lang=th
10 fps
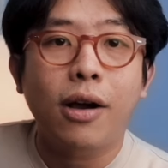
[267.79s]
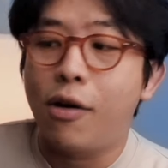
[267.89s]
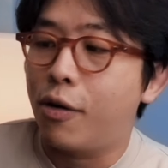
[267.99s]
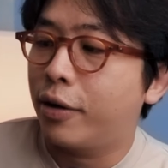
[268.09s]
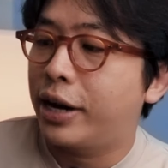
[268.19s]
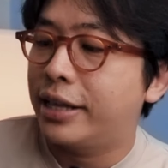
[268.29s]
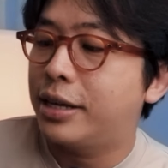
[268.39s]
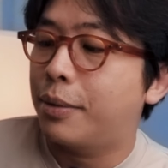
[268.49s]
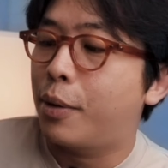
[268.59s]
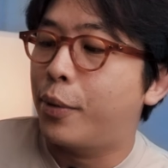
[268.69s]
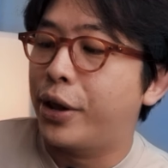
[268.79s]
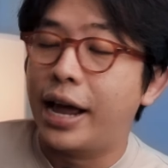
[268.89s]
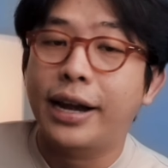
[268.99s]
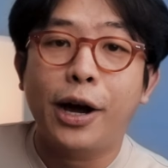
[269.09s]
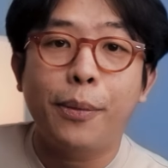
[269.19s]
ของ Native
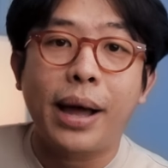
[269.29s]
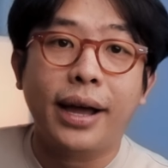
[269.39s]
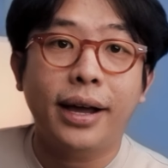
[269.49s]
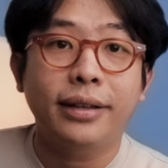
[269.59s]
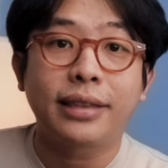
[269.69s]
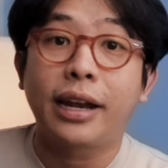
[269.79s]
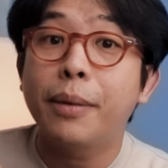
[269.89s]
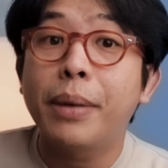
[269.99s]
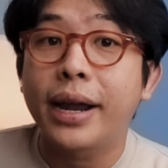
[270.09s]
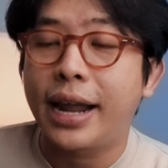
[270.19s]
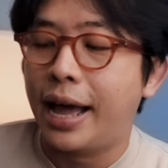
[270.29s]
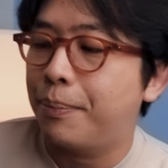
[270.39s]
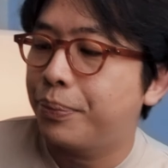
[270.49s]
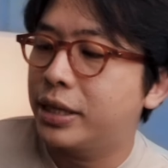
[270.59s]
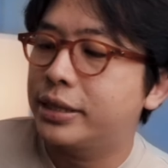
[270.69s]
American เข้ามาคือ Thunderbird นะครั
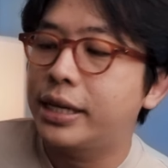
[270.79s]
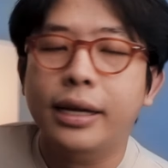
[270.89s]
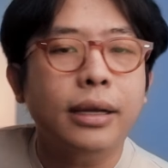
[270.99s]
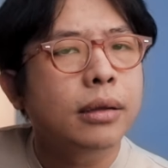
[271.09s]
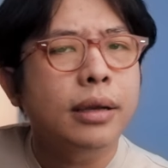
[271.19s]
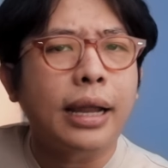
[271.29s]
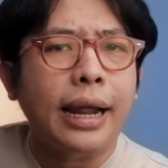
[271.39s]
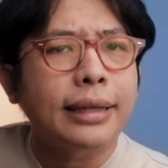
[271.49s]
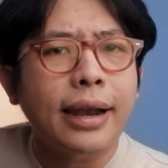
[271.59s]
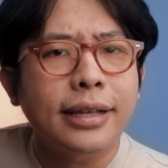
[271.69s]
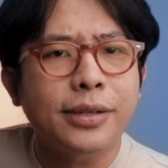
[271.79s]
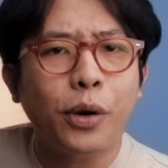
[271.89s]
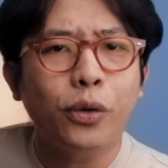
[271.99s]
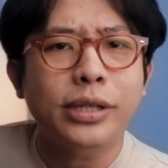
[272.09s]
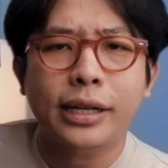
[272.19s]
บจริงๆหลายๆท่านน่าจะ
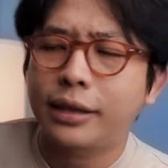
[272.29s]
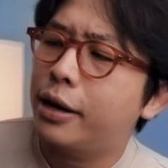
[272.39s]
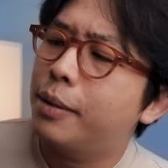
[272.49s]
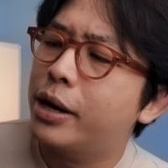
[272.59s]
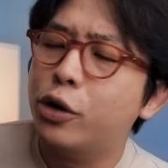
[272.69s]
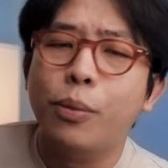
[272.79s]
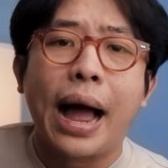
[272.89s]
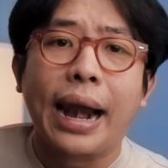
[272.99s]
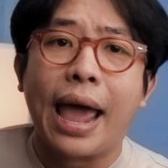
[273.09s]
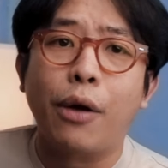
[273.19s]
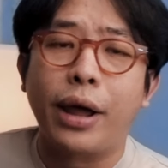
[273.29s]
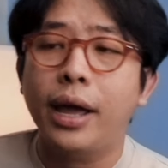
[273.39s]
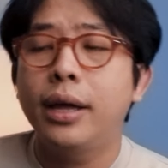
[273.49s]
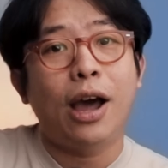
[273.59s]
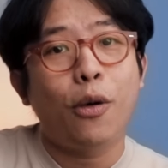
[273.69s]
พอรู้จัก Thunderbird อยู่บ้างแล้วนะ
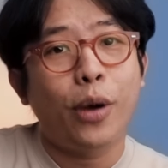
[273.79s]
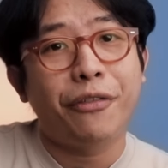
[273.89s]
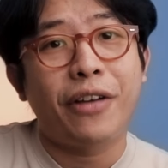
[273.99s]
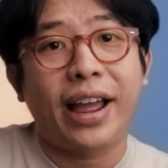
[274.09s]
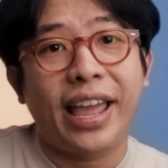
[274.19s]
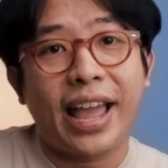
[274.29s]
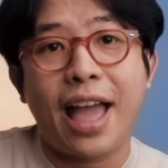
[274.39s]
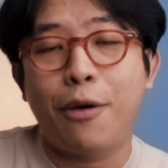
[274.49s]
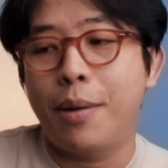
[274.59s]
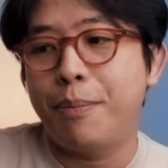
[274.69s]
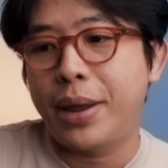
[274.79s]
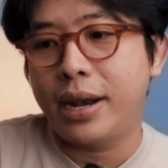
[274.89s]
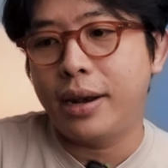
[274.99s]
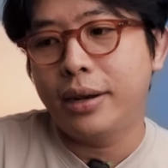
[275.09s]
เล่าให้ฟังง่าย ๆ ว่าเป็น